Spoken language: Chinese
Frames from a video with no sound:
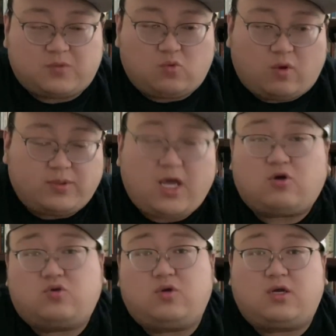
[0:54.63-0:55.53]
我不但
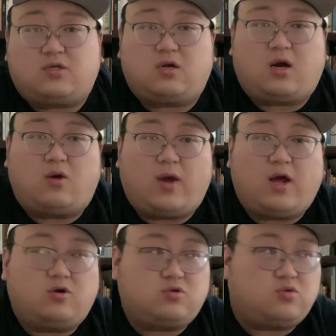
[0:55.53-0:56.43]
要说这个事儿啊，我
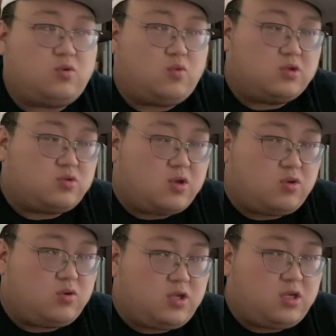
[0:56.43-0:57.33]
还要说我对
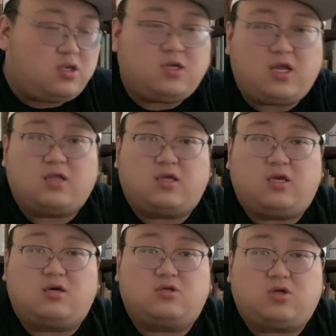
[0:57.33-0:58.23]
于一系列的
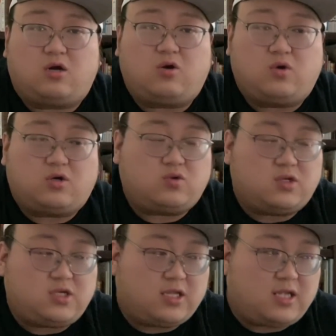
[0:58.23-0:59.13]
一个事儿，或者说
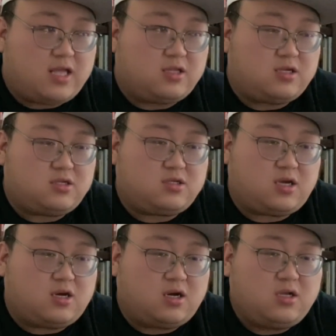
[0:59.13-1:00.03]
现在的
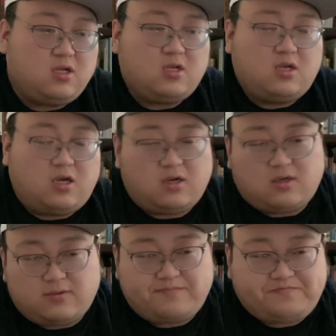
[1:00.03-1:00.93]
这个
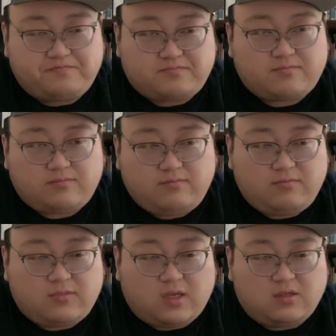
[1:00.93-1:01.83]
呃。
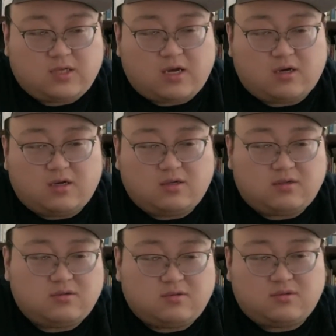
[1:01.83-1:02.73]
这个
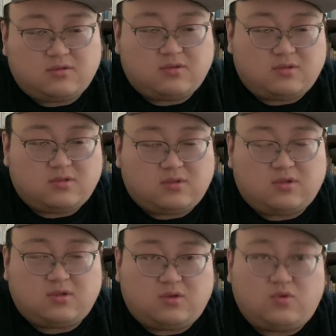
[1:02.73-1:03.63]

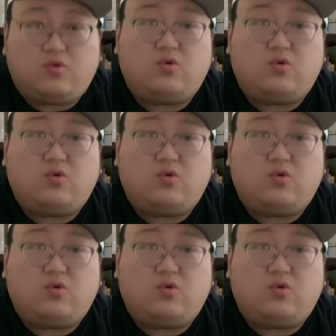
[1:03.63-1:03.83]
舆论